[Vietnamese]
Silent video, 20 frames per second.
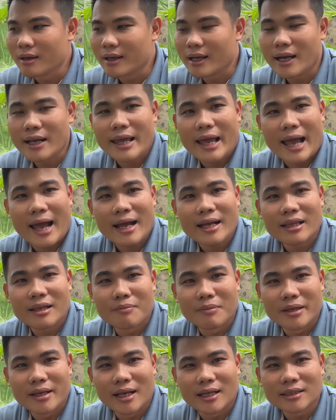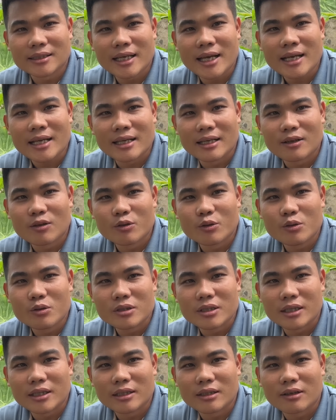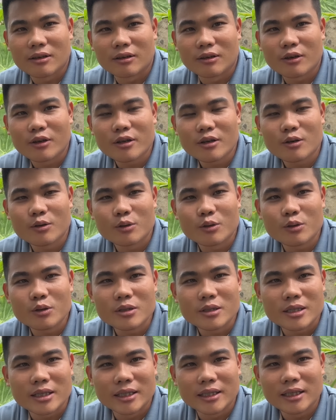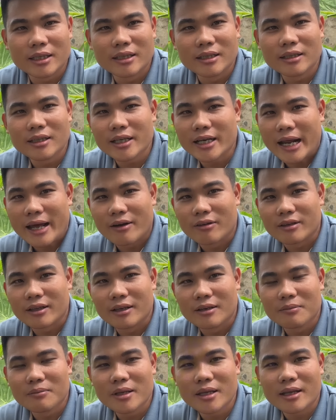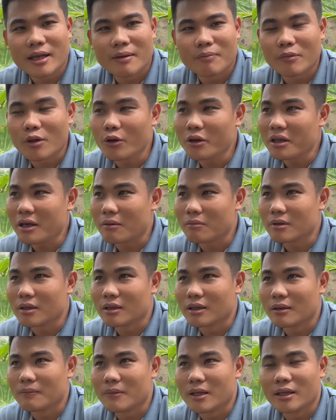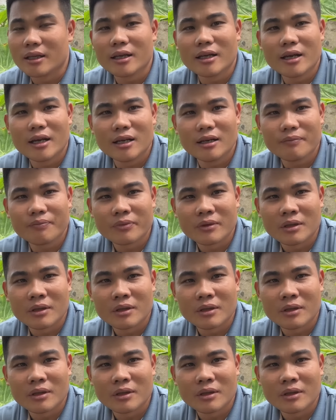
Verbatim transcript: khán giả thì mình nhận xét về cô chú anh chị còn đối với cô chú anh chị thì như thế nào thì không biết em đối với ông nhìn, nhìn thấy ghê lắm